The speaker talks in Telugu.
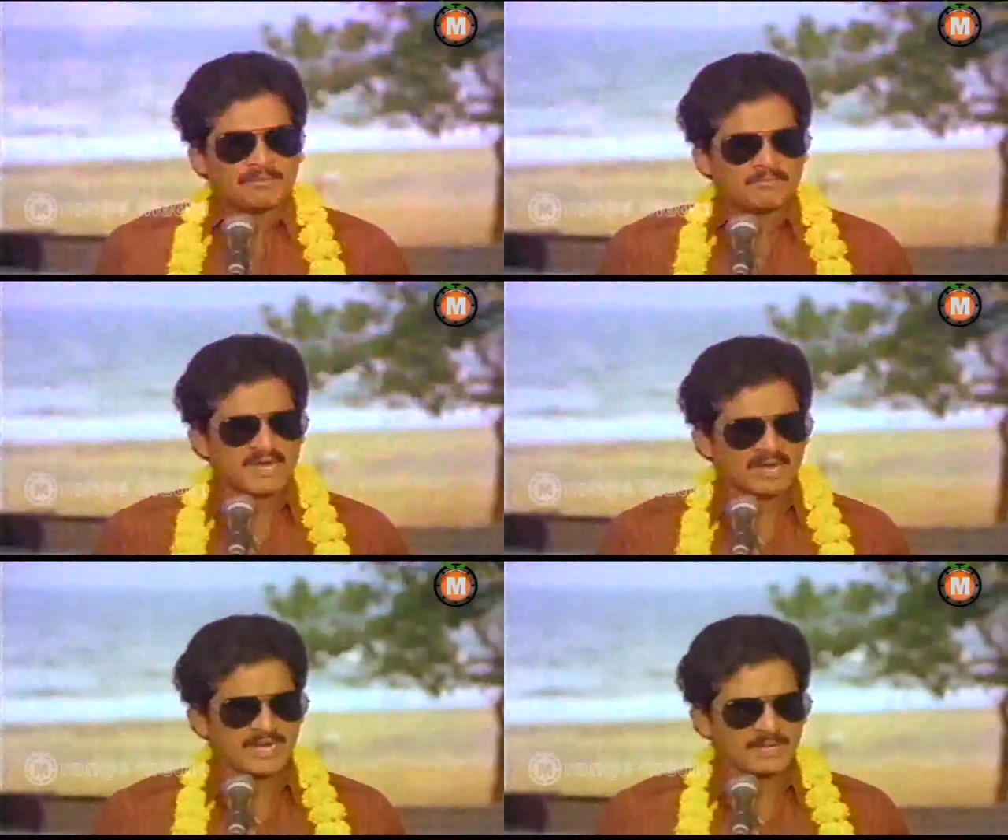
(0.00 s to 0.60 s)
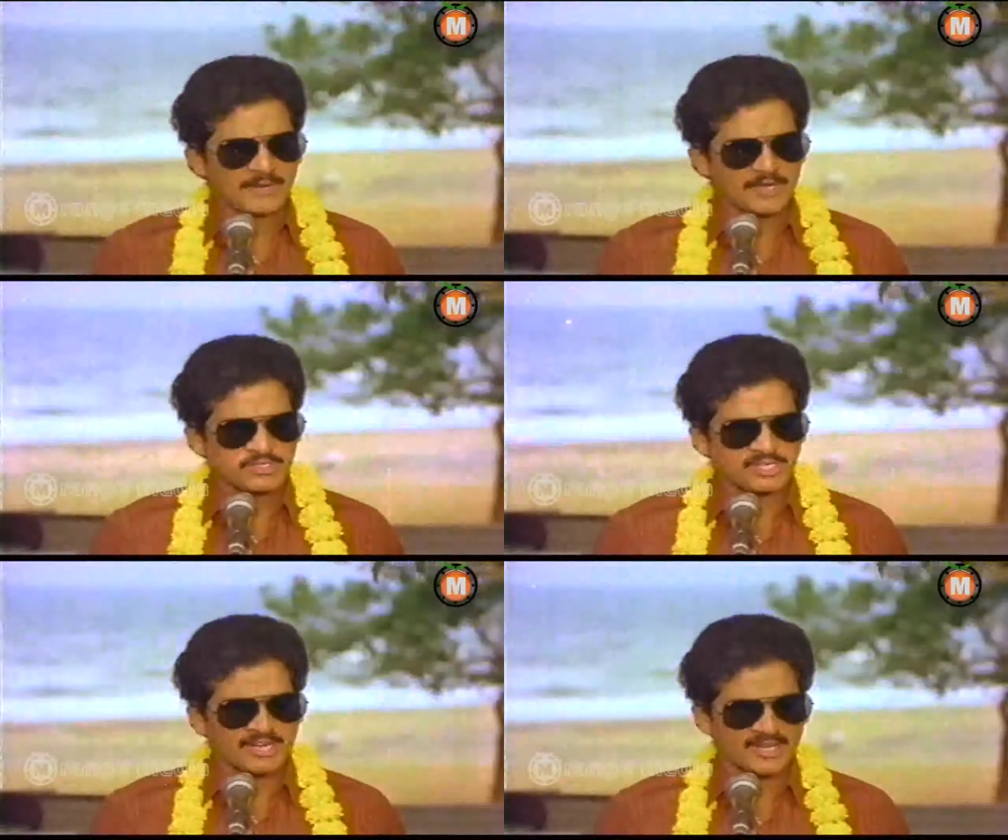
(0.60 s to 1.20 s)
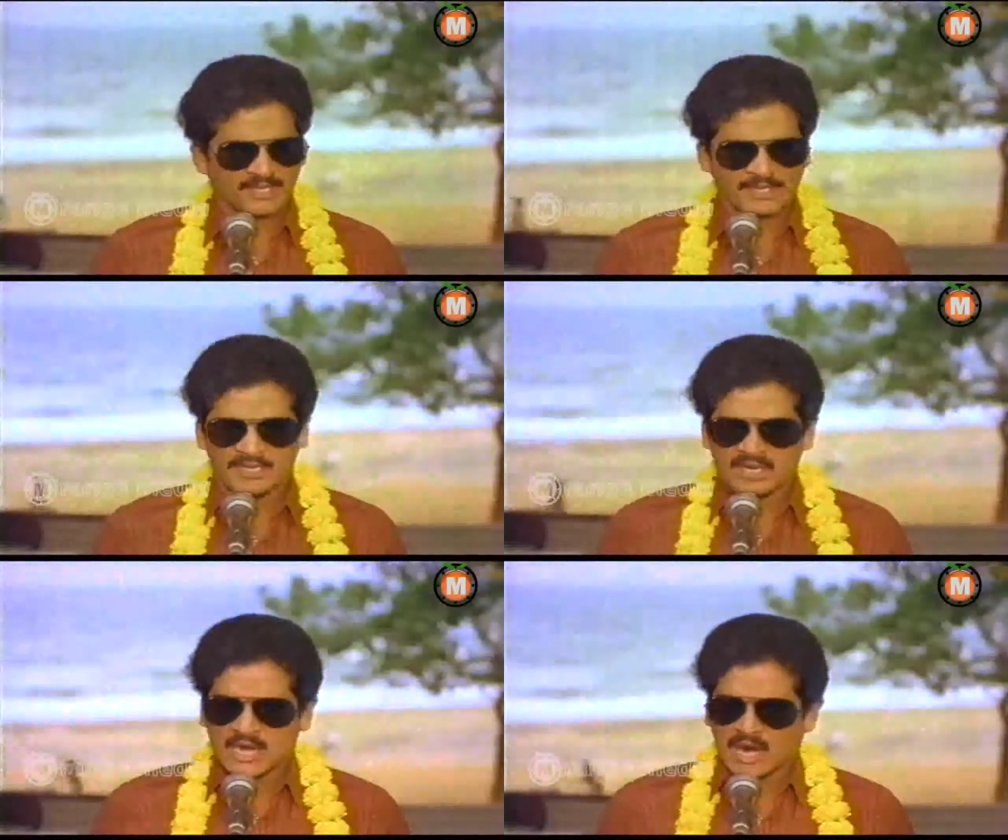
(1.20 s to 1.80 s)
మగాడిని పడగొట్టడానికి
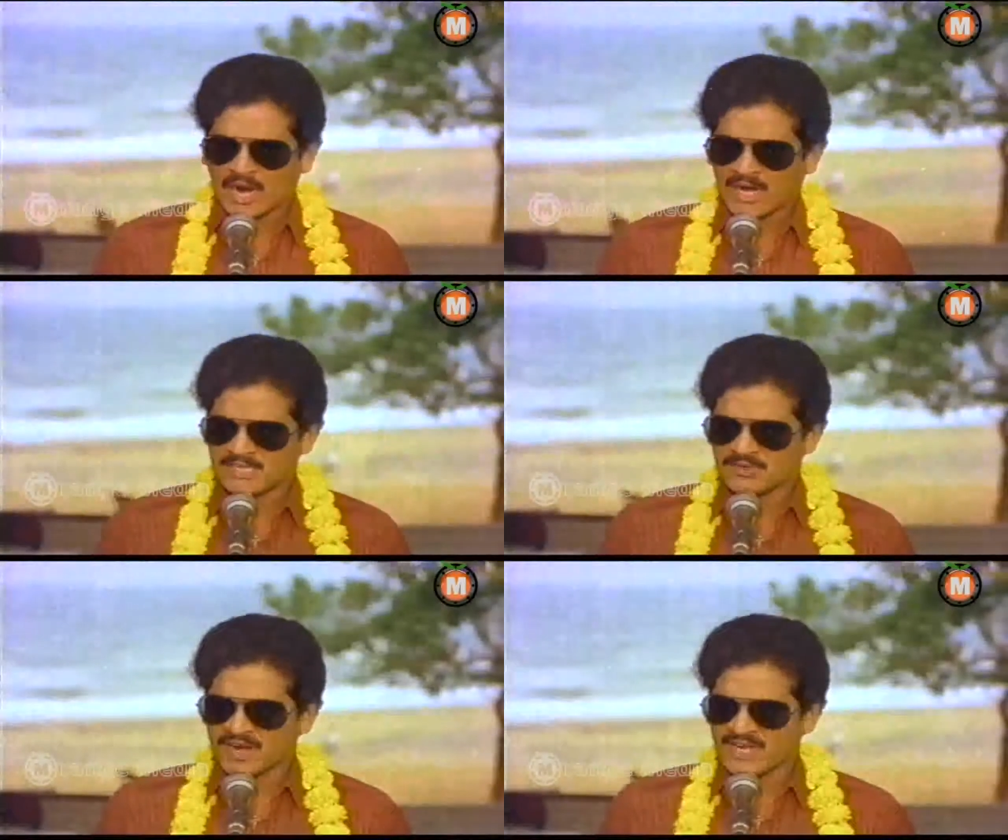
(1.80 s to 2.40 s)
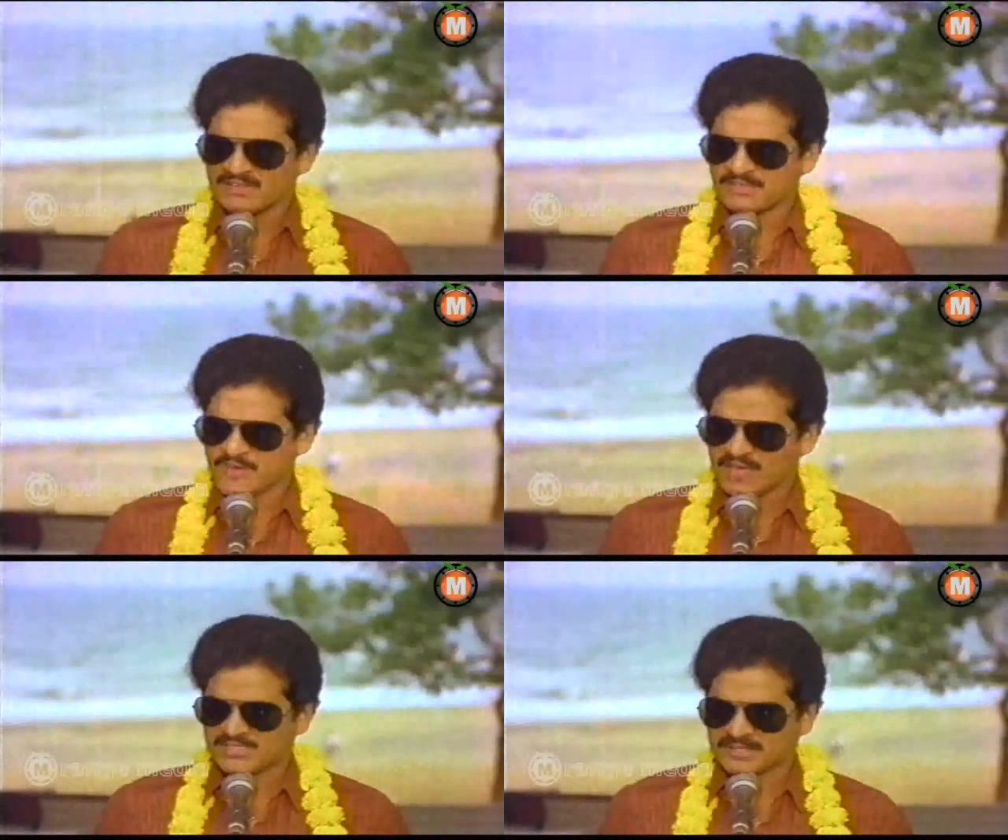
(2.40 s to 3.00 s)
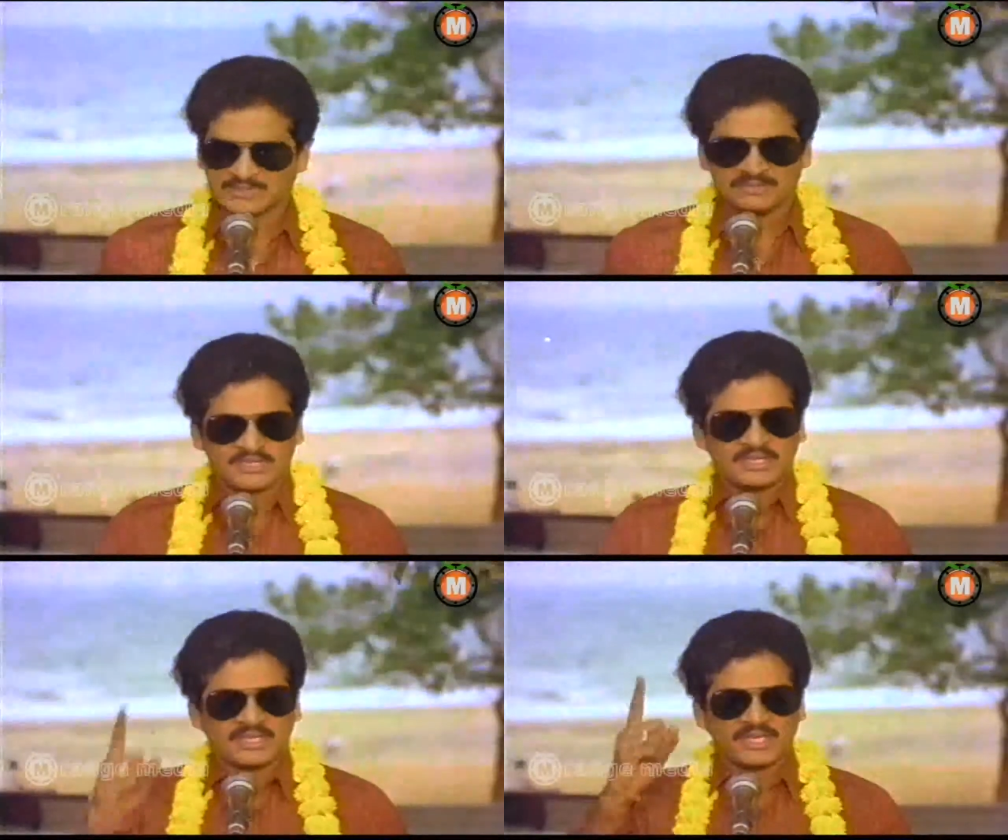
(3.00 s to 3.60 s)
ఆడది వాడే దివ్యాస్త్రం
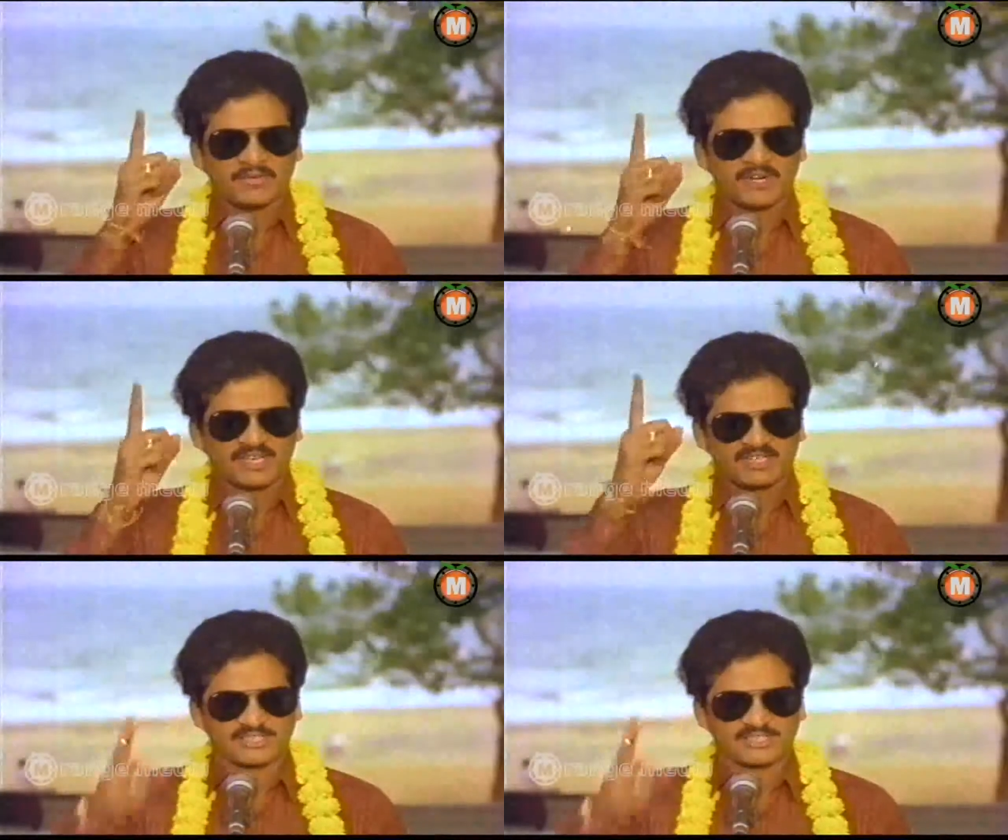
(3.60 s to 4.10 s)
ఈ వంటాస్త్రం